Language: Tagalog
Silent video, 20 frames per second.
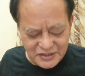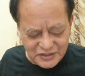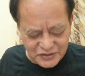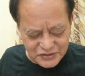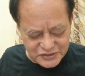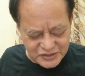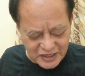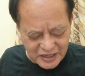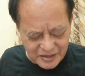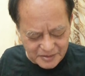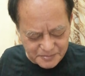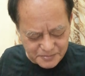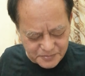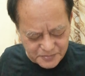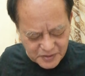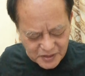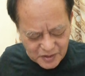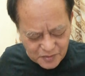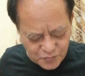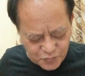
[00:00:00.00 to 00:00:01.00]
Tapos half,
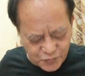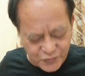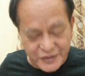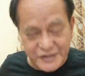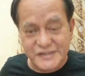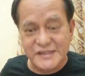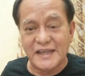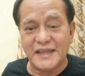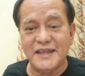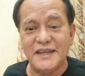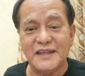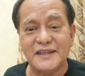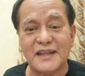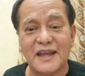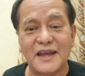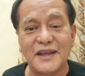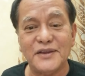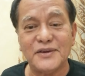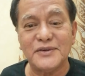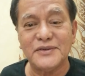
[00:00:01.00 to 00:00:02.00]
halfway sa
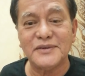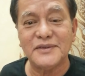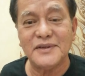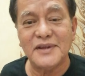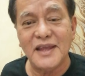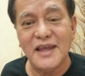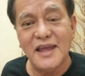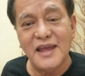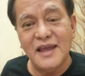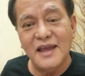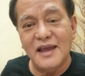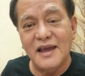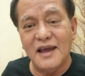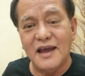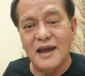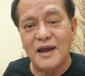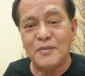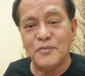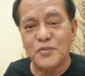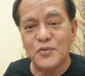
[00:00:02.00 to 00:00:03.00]
hita yon
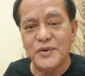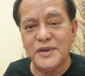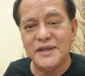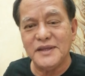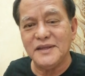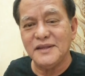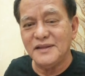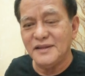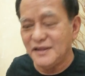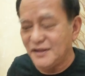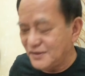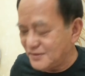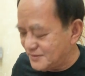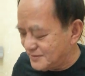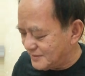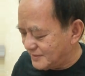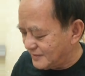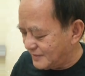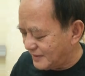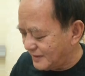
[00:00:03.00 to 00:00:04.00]
Halfway, hindi
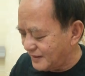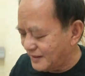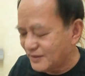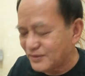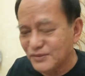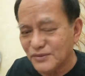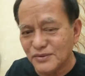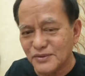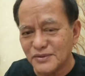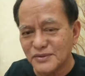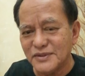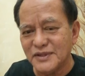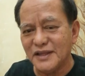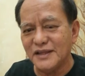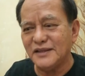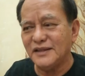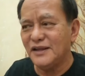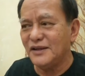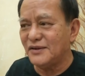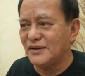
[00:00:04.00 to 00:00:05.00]
yun hanggang tuhod,
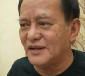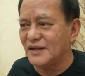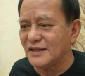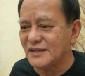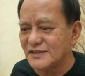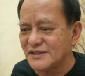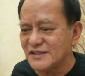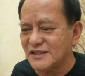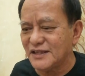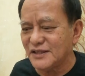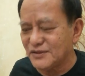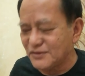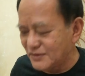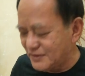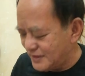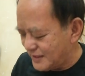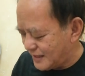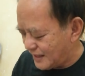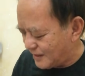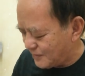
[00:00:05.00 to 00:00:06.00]
hindi yun hanggang singit,
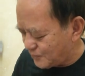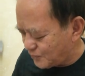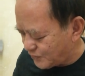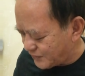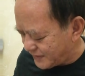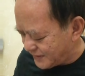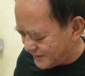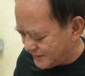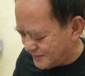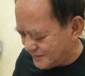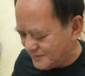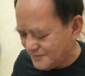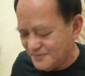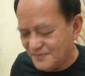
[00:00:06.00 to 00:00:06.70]
kundi halfway